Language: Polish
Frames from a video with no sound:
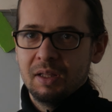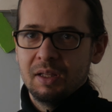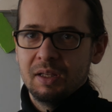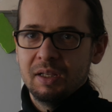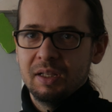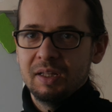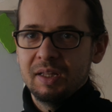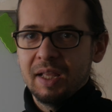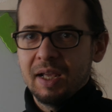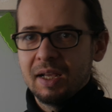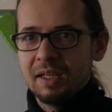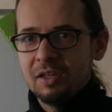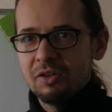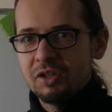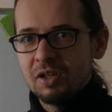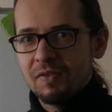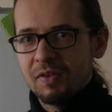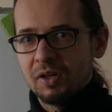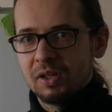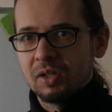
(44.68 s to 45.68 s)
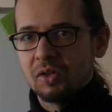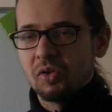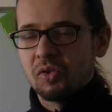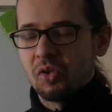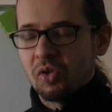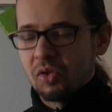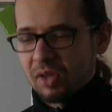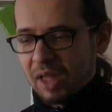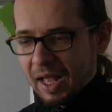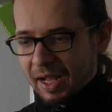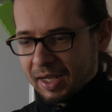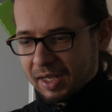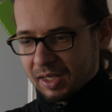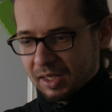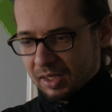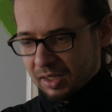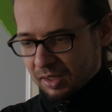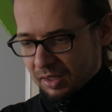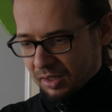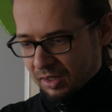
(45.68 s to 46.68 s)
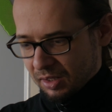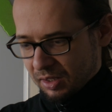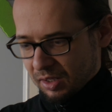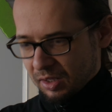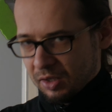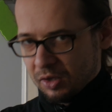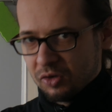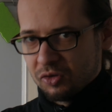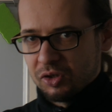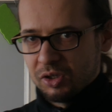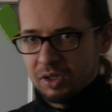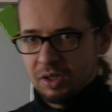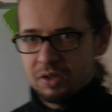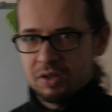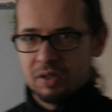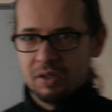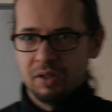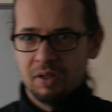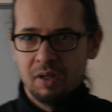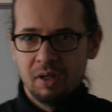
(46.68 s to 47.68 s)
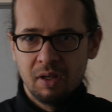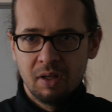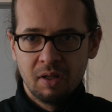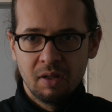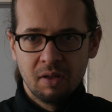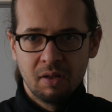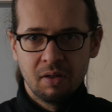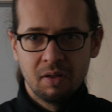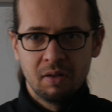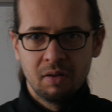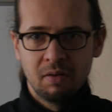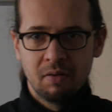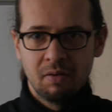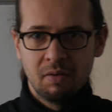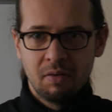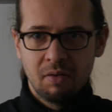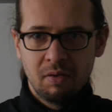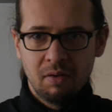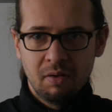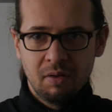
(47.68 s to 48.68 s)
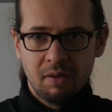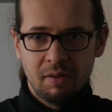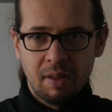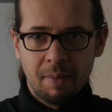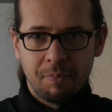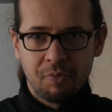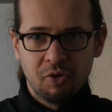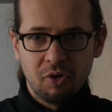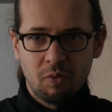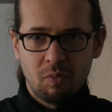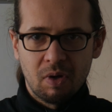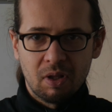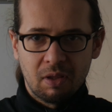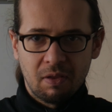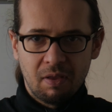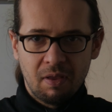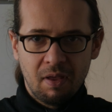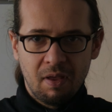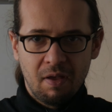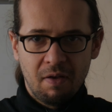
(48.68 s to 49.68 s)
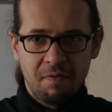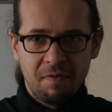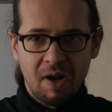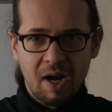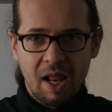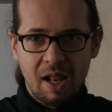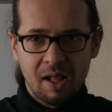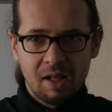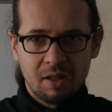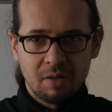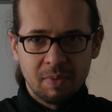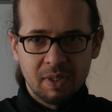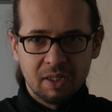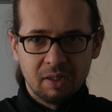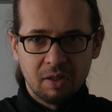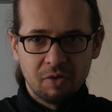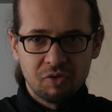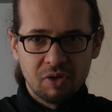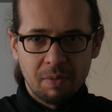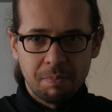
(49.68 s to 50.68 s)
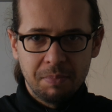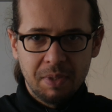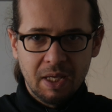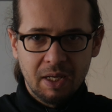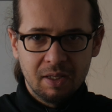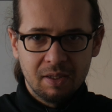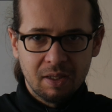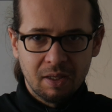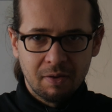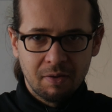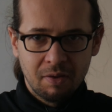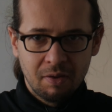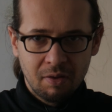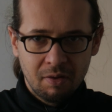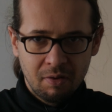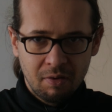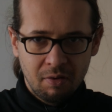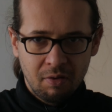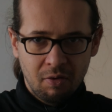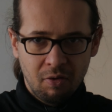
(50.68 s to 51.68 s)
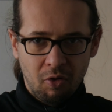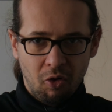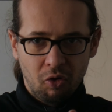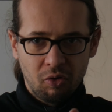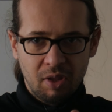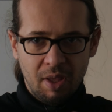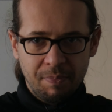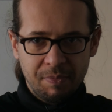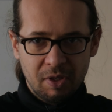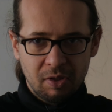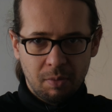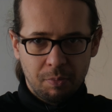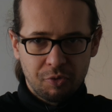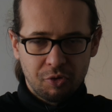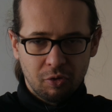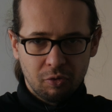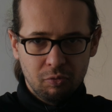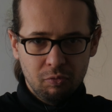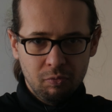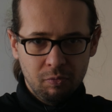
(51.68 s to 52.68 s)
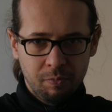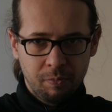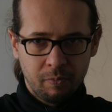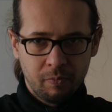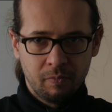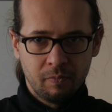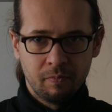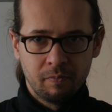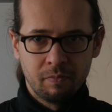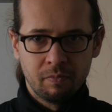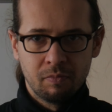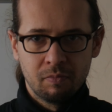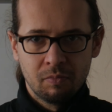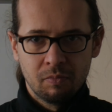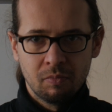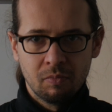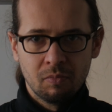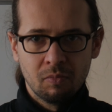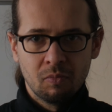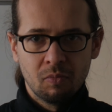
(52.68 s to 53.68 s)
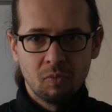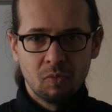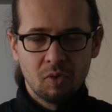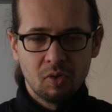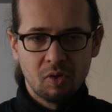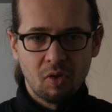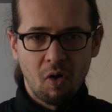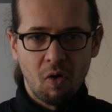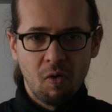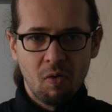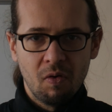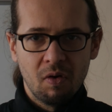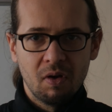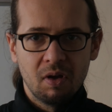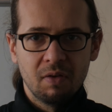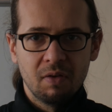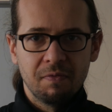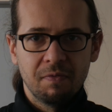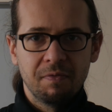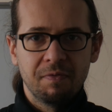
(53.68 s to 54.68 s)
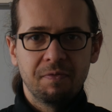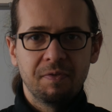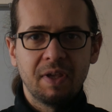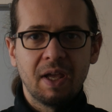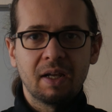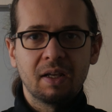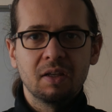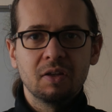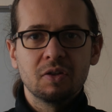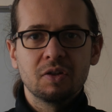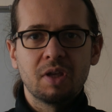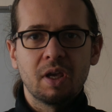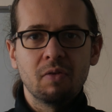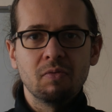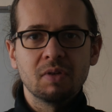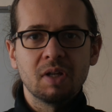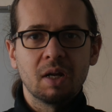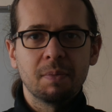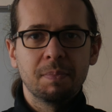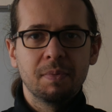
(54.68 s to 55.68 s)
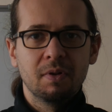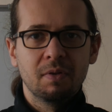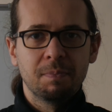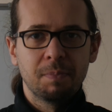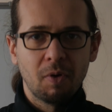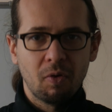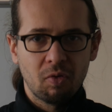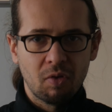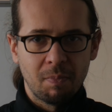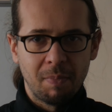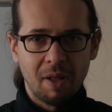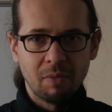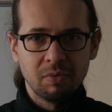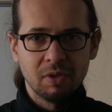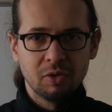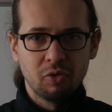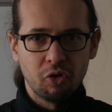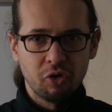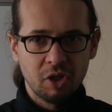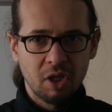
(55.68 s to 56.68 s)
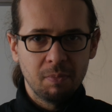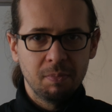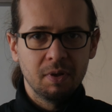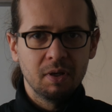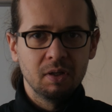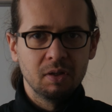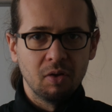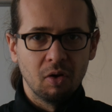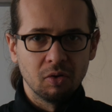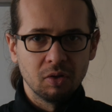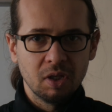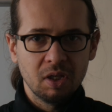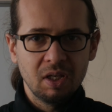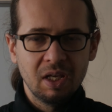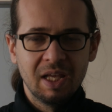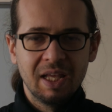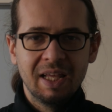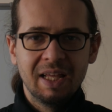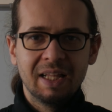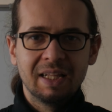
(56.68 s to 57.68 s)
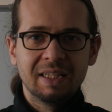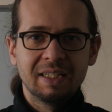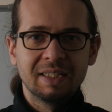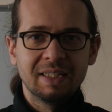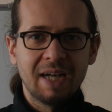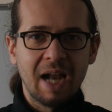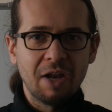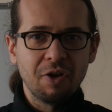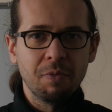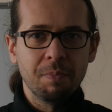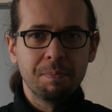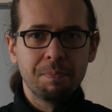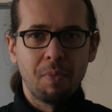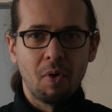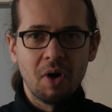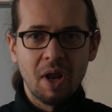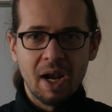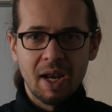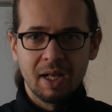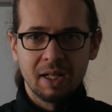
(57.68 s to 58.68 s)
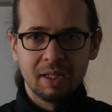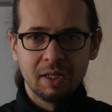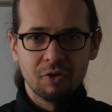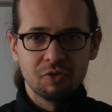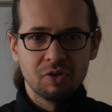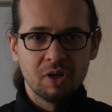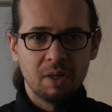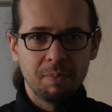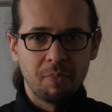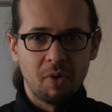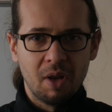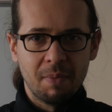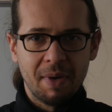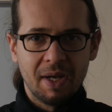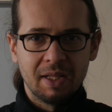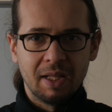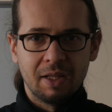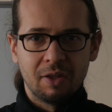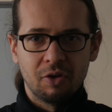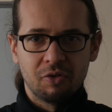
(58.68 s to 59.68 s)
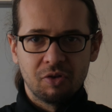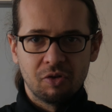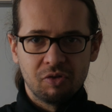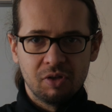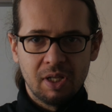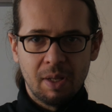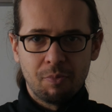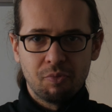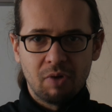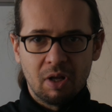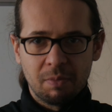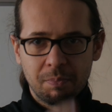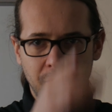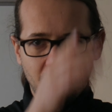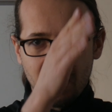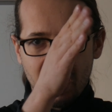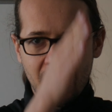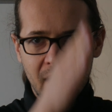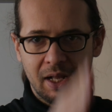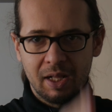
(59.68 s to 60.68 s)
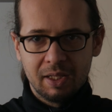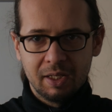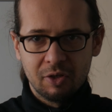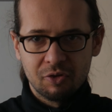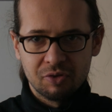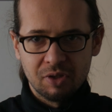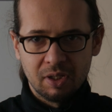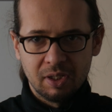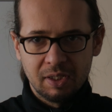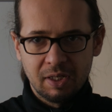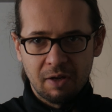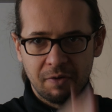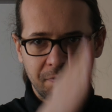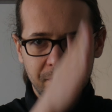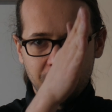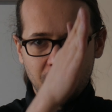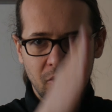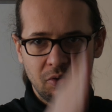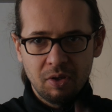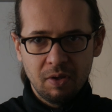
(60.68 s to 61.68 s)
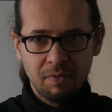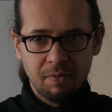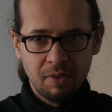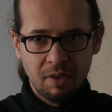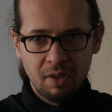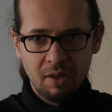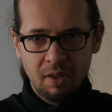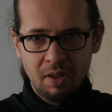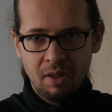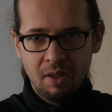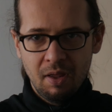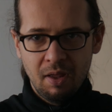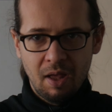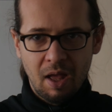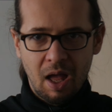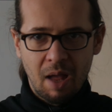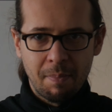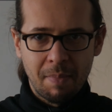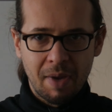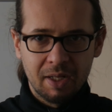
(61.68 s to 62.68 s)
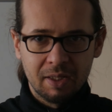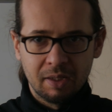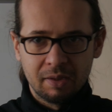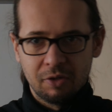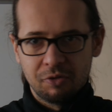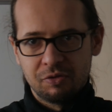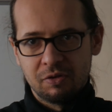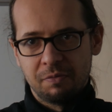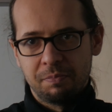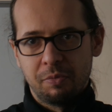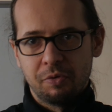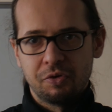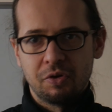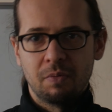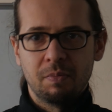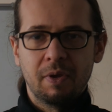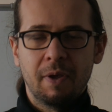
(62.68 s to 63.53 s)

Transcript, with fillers: I technicznie wygląda to tak, że jeśli na przykład fala elektromagnetyczna biegnie ode mnie do przodu, to w jakichś kierunkach prostopadłych do siebie i do niej drgają pole elektryczne i pole magnetyczne. Czyli na przykład pole elektryczne drga w pionie, a magnetyczne w poziomie.